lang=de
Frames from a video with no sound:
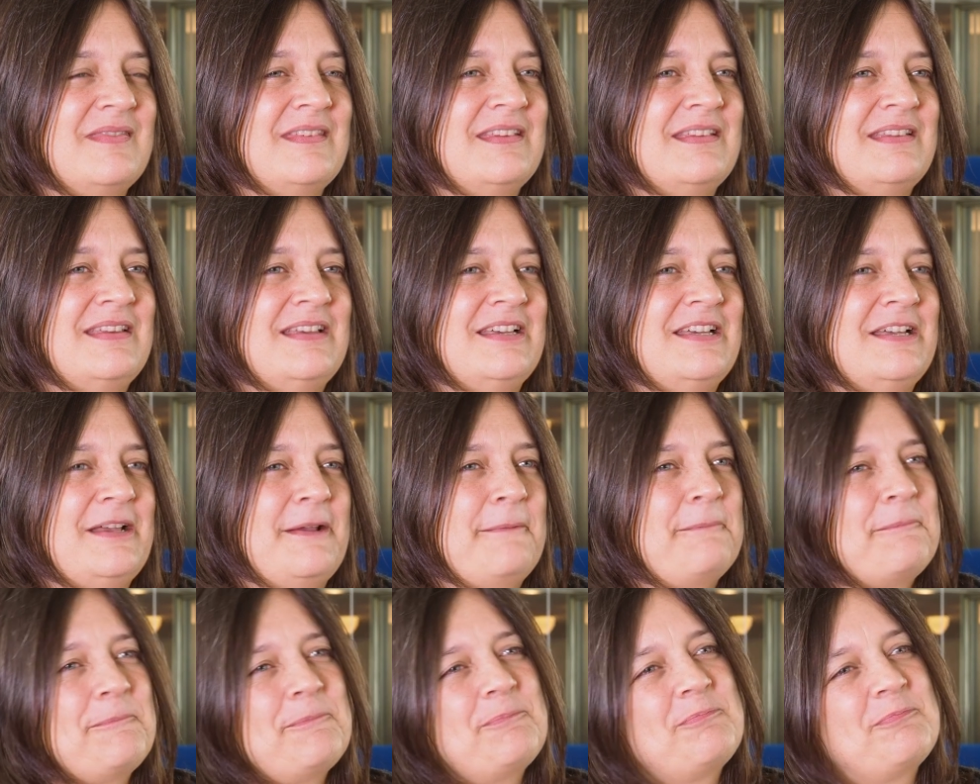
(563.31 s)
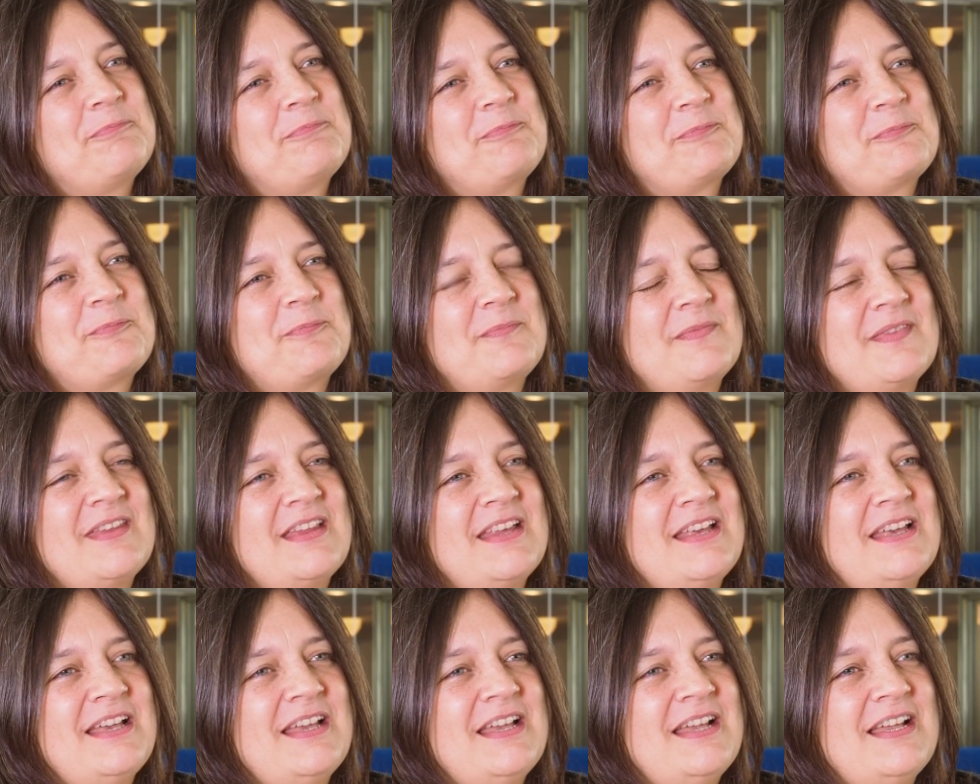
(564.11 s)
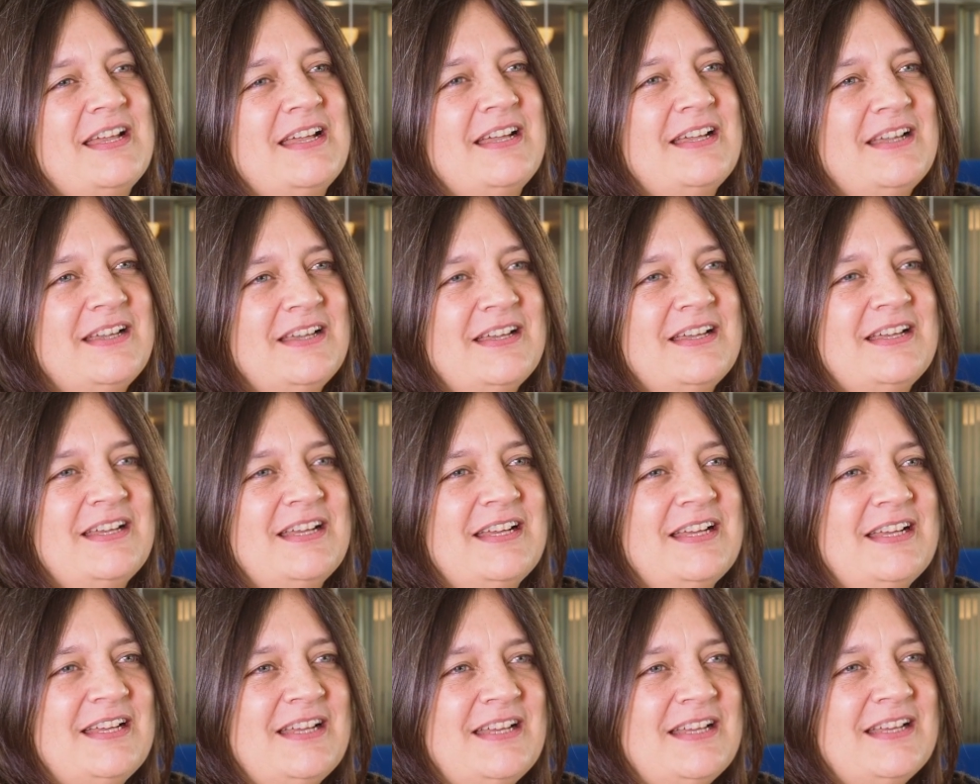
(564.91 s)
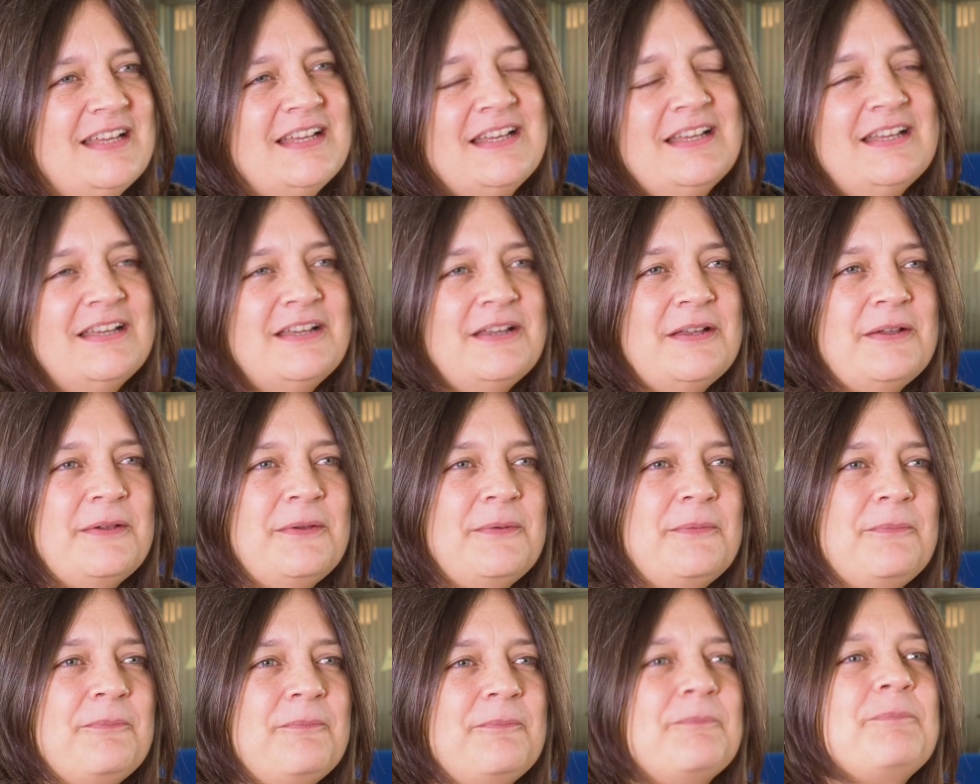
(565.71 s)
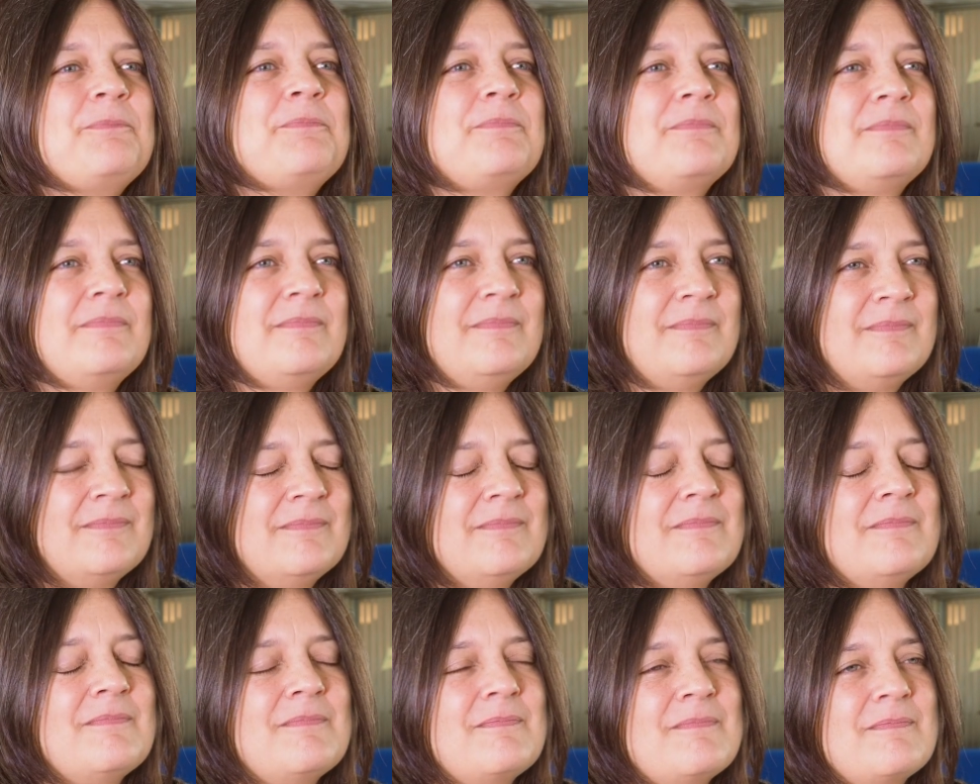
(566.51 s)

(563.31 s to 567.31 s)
Ja, wie gehen die Menschen damit um, mit dieser Zerstörung, die man ja im Film auch immer wieder mhm. sieht?